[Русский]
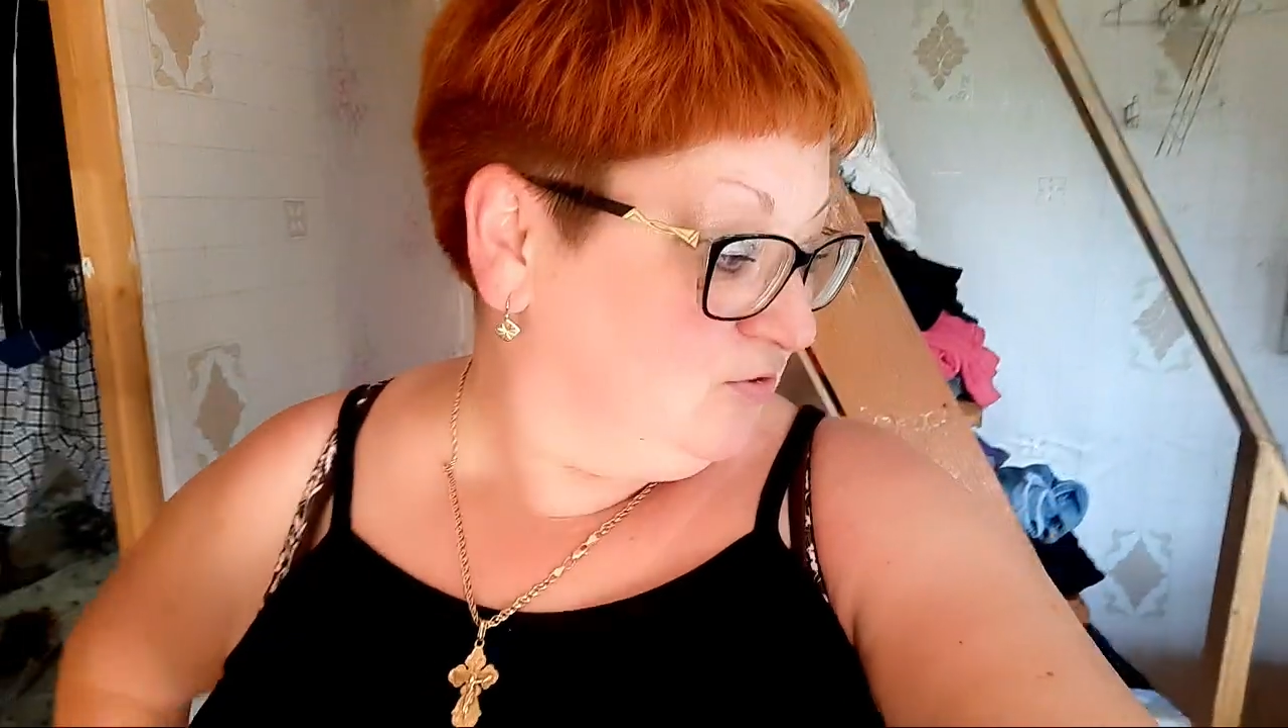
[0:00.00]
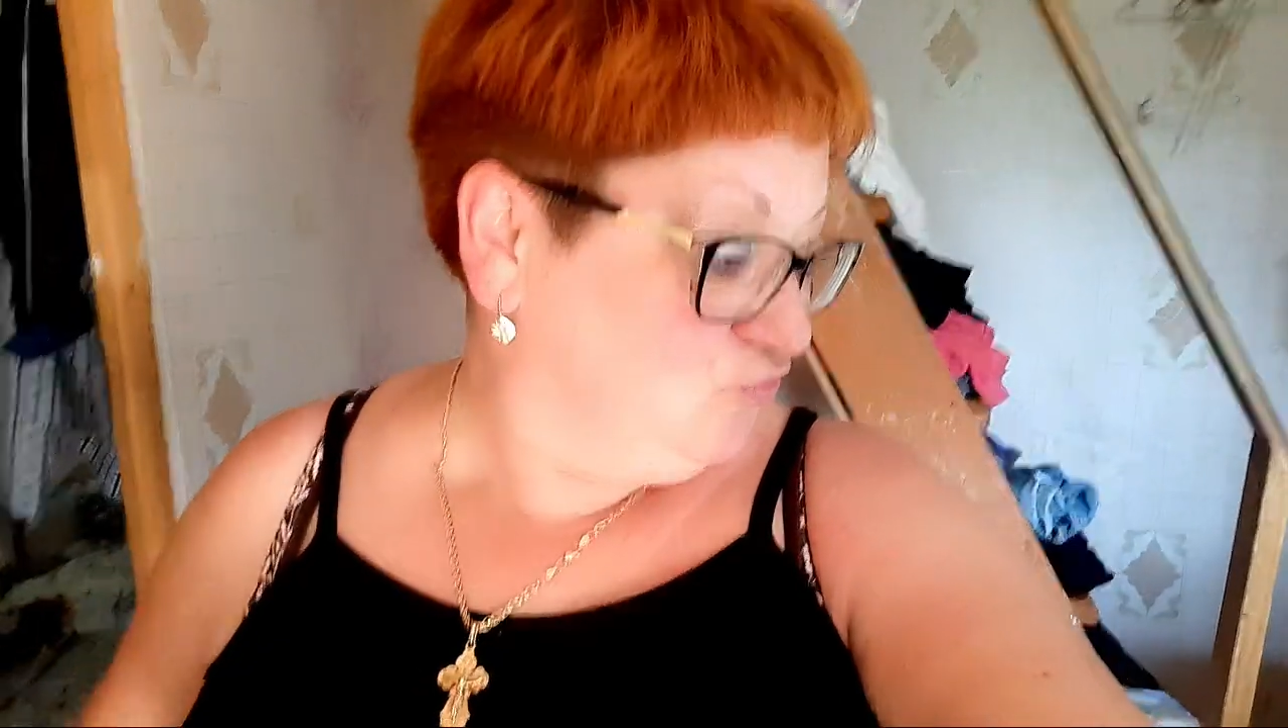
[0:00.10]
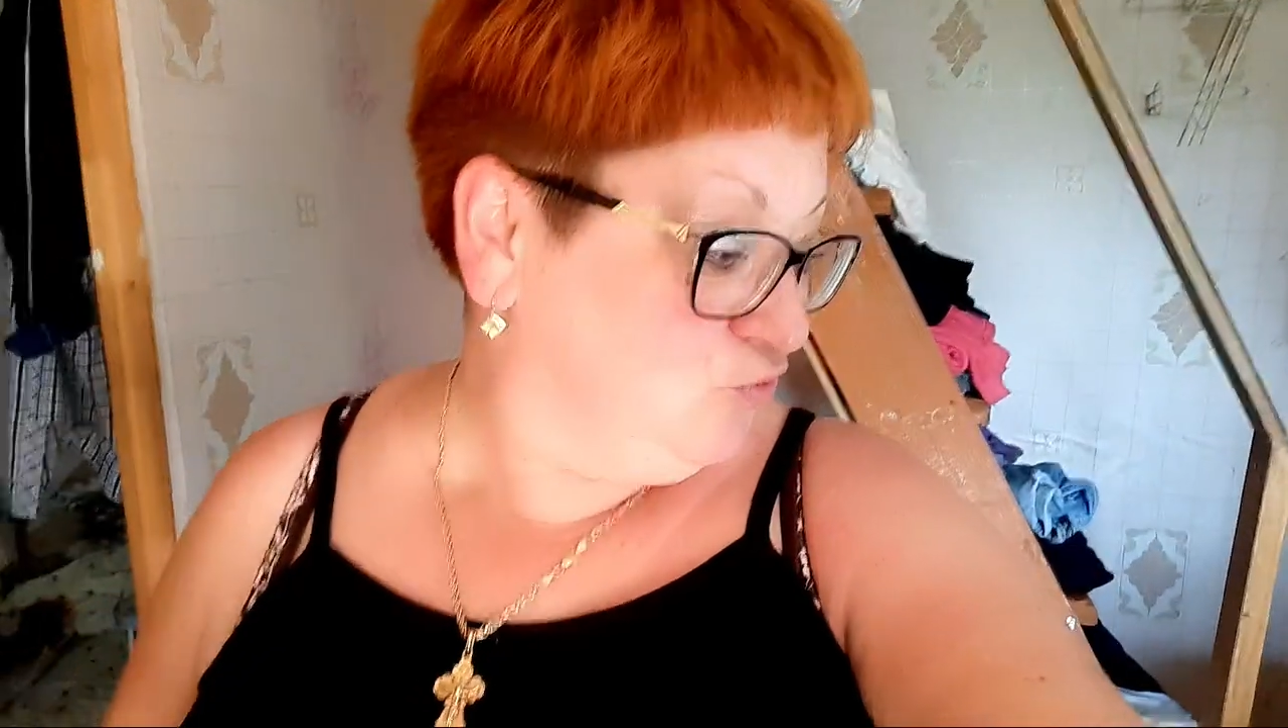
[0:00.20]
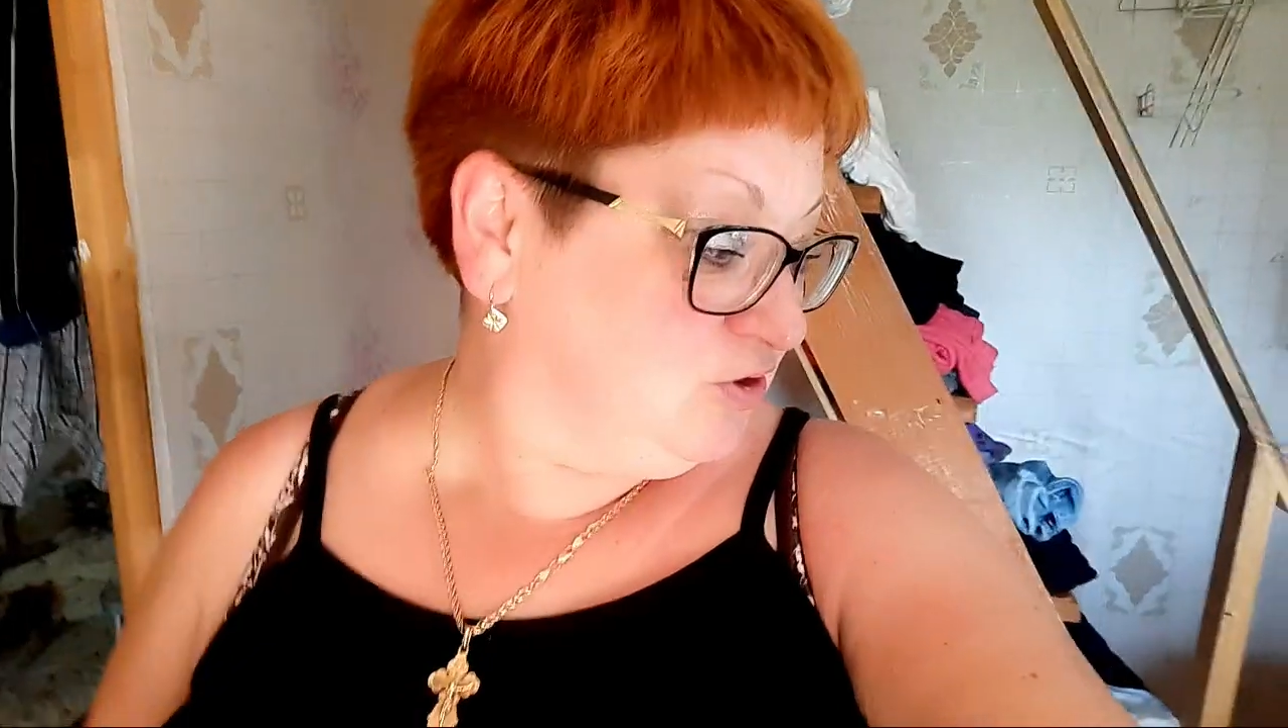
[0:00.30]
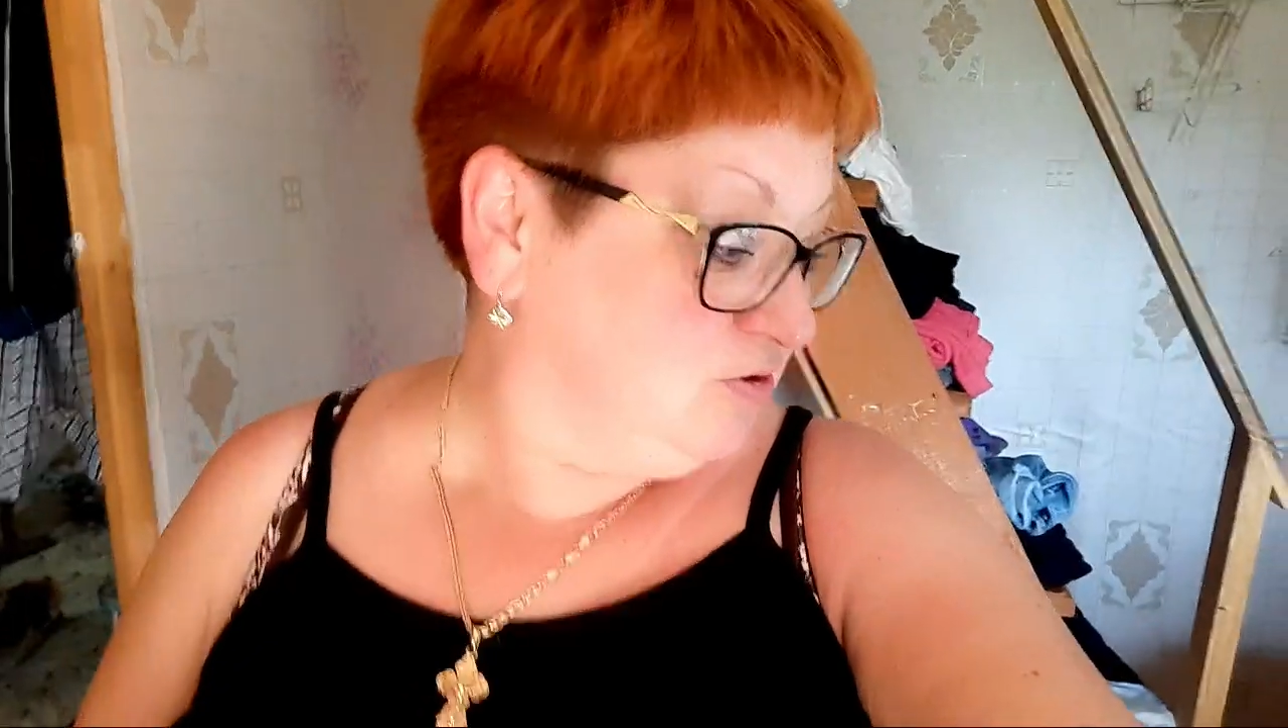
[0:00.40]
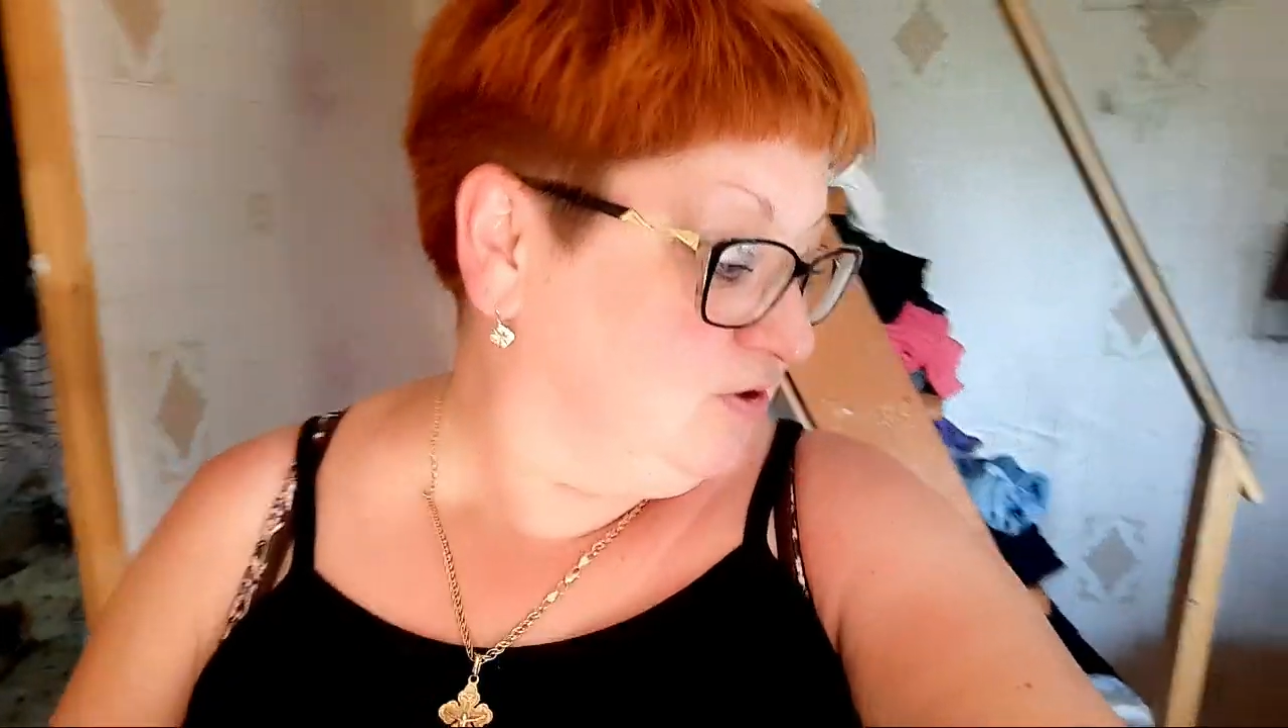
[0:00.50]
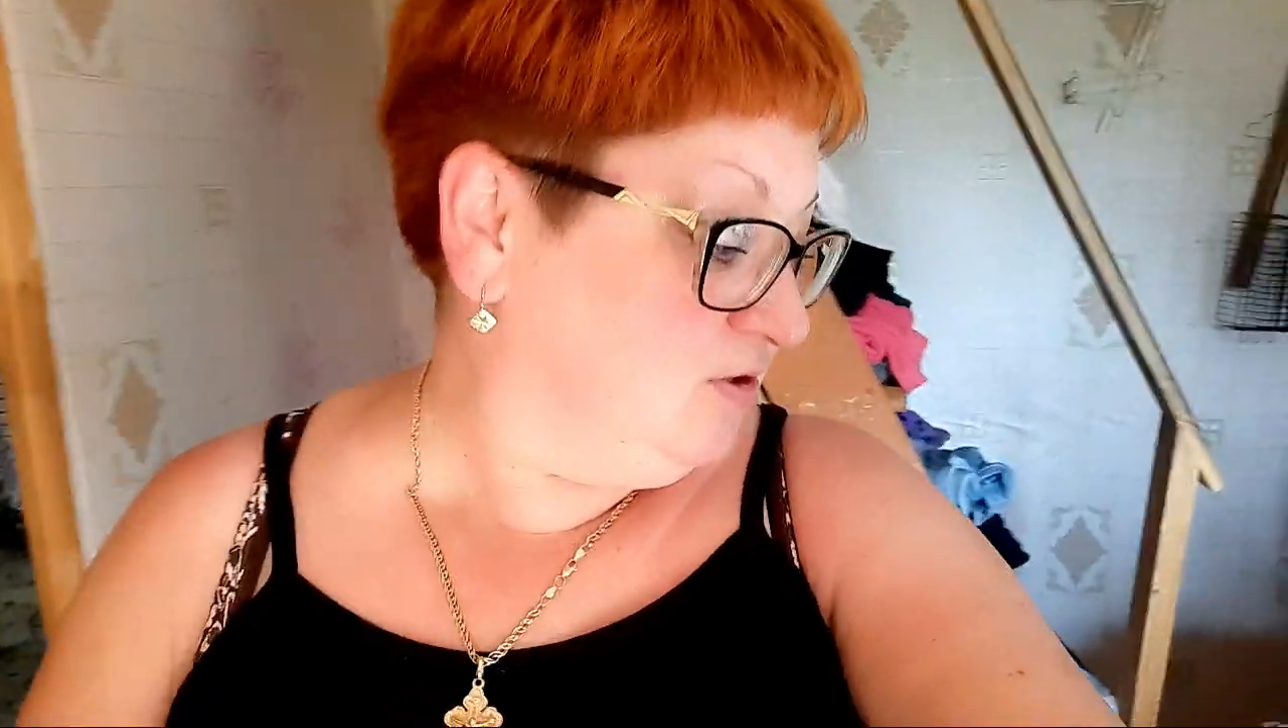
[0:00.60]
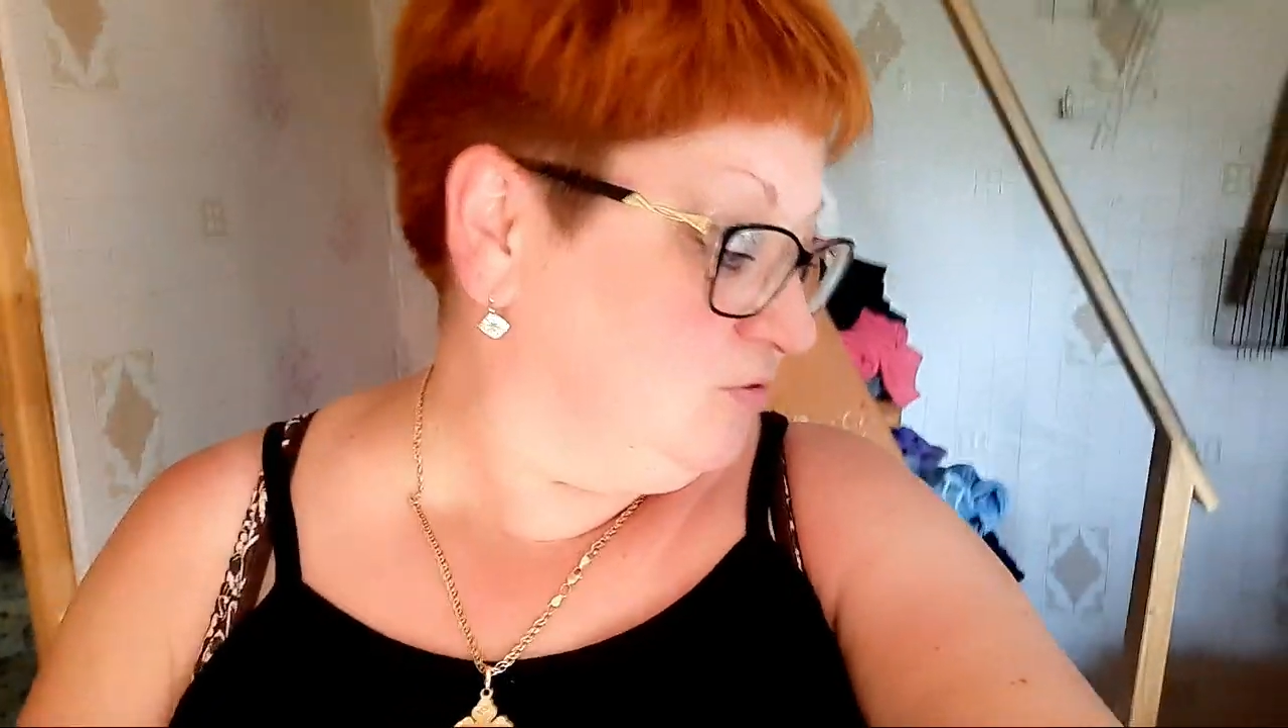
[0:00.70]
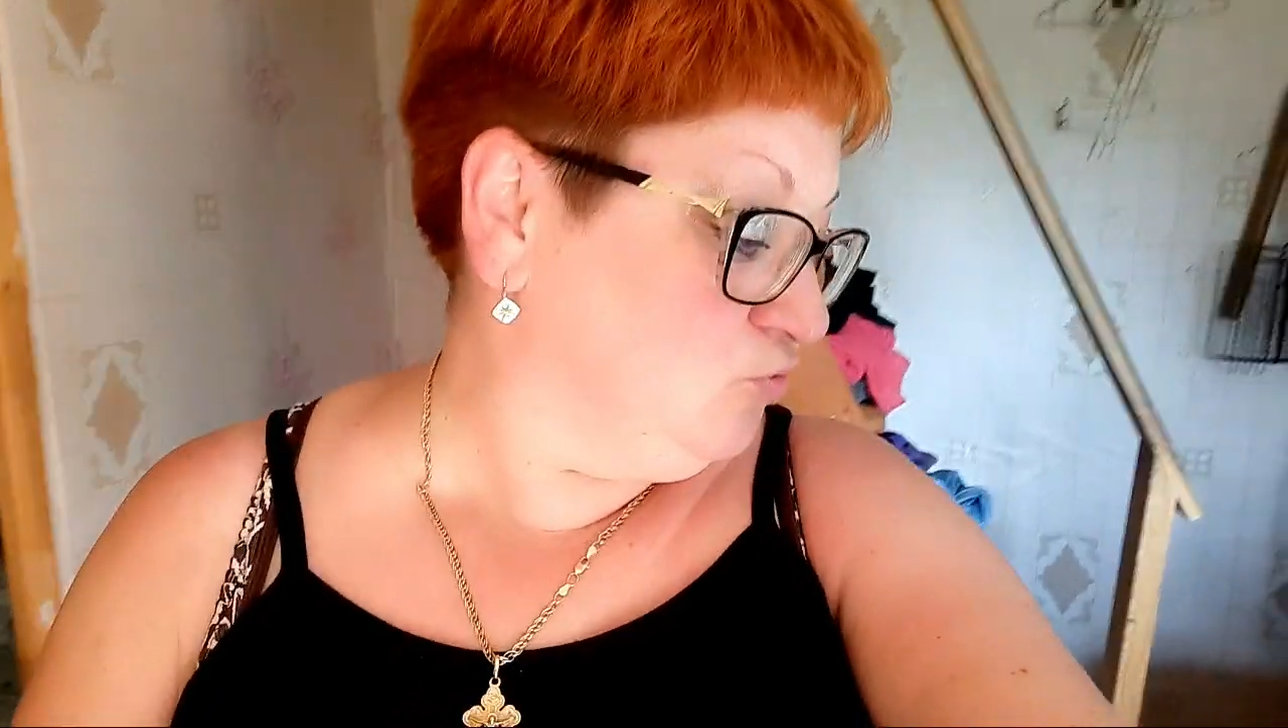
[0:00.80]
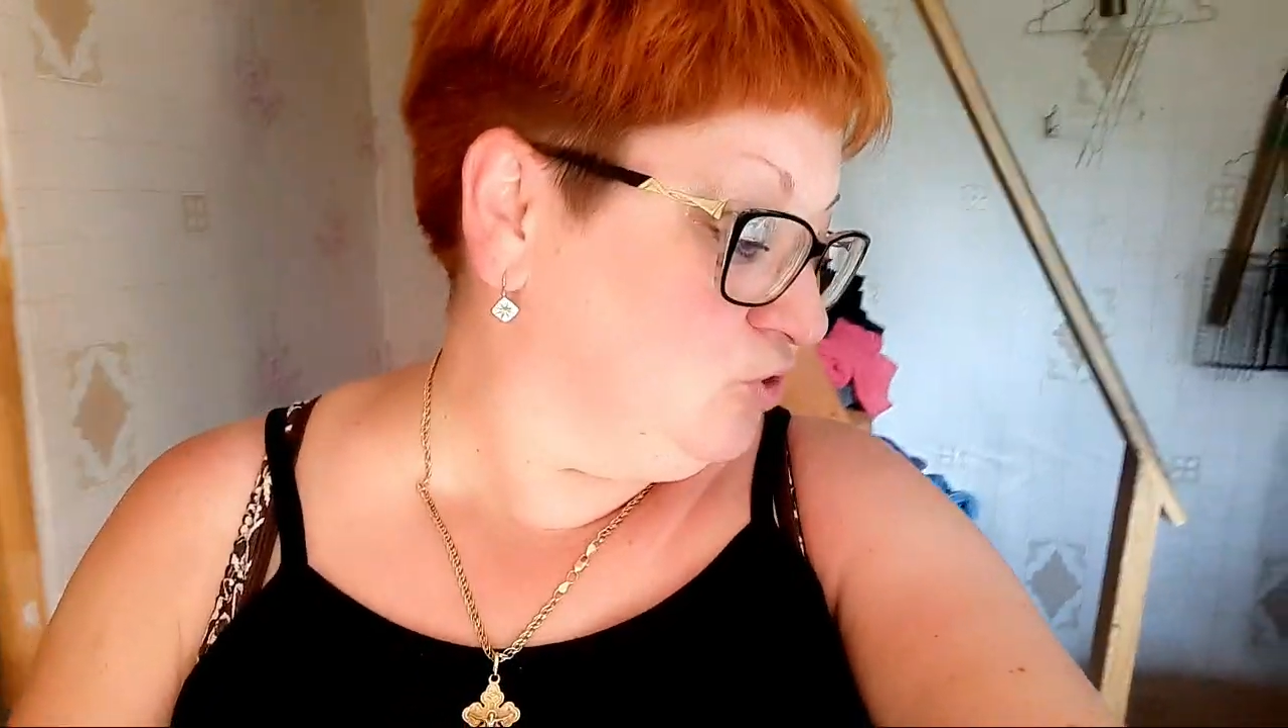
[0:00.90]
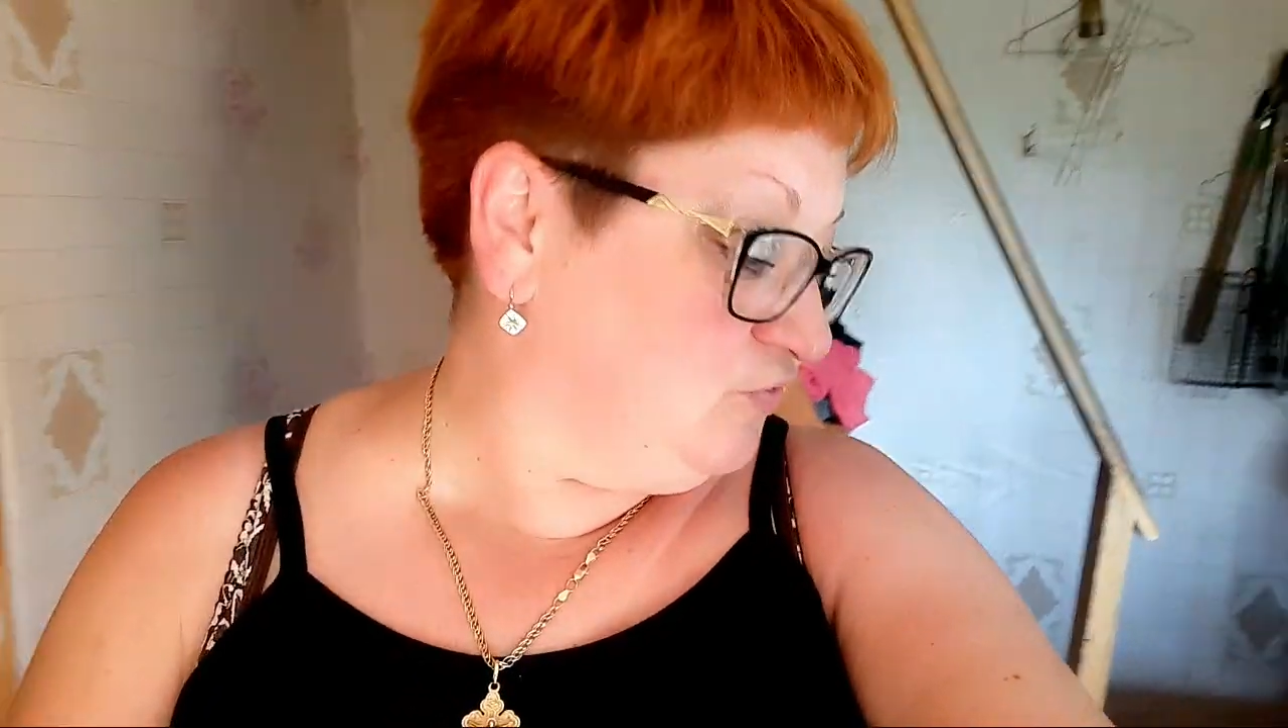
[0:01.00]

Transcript: Ну вот, да, ну вот,